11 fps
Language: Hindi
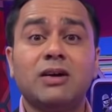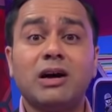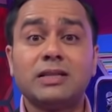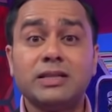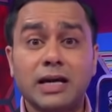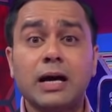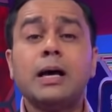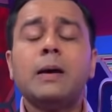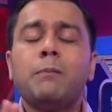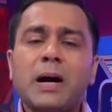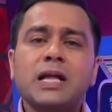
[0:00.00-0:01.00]
ही गवा दिया
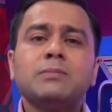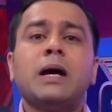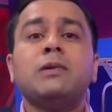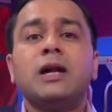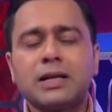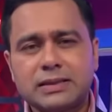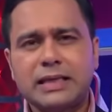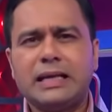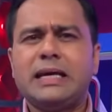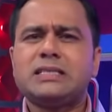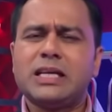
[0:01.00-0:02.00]
बाद में आप लड़ते
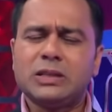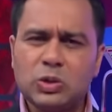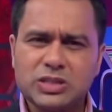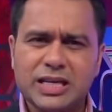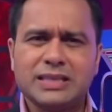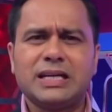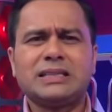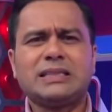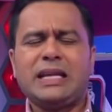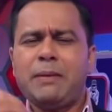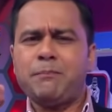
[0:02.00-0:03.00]
रहे जद्दोजहद
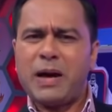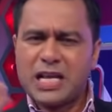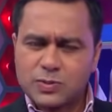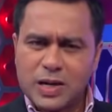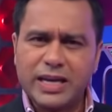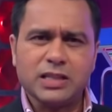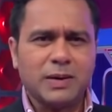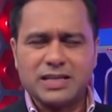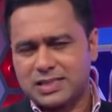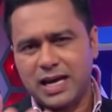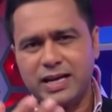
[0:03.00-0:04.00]
करते रहे पांचवा
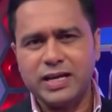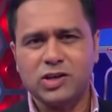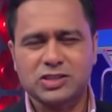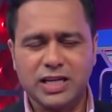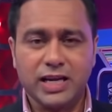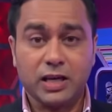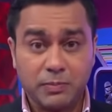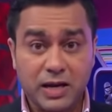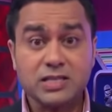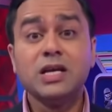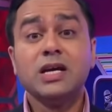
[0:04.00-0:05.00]
गेंदबाज था नहीं ऑस्ट्रेलिया के
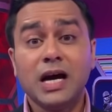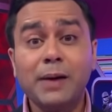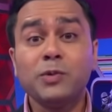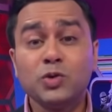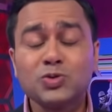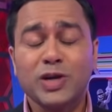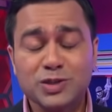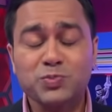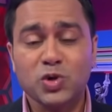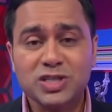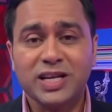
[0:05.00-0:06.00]
पास आपने उसको
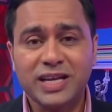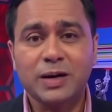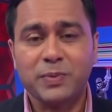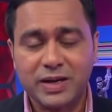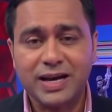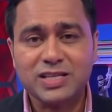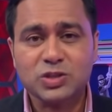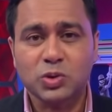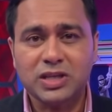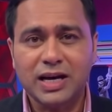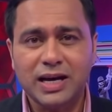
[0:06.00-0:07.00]
एक्सपोज करने का प्रयास
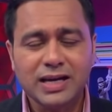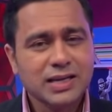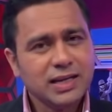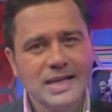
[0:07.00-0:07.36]
तो किया